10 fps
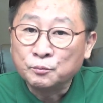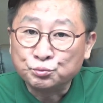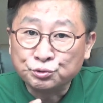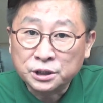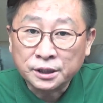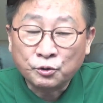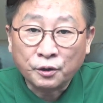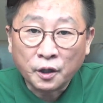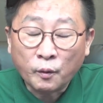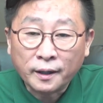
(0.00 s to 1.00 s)
무기
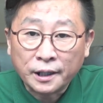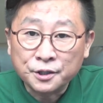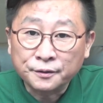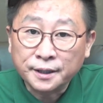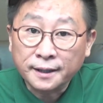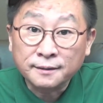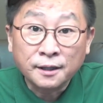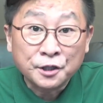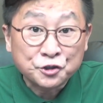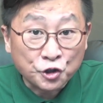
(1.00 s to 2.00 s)
거래와 관련된
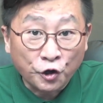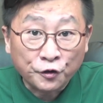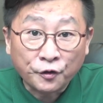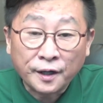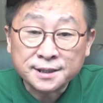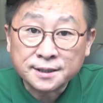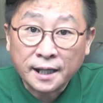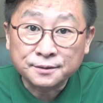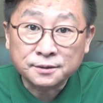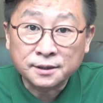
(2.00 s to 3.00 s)
여러 가지
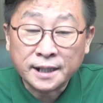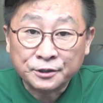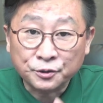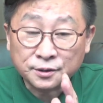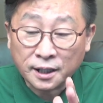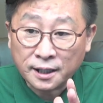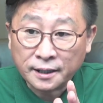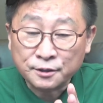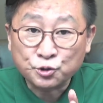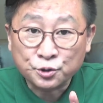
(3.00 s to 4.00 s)
사안들을
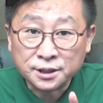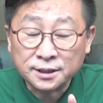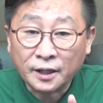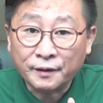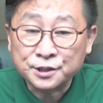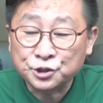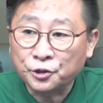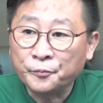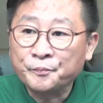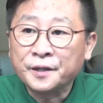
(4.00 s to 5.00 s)
나누었다라는 소식이
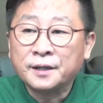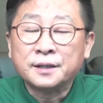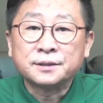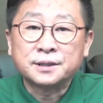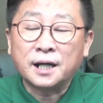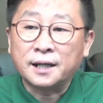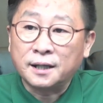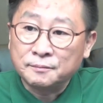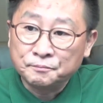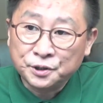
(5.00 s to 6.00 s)
나왔죠.
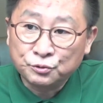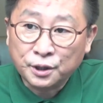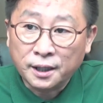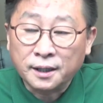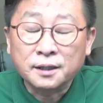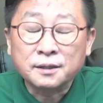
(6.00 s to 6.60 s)
자, 미국의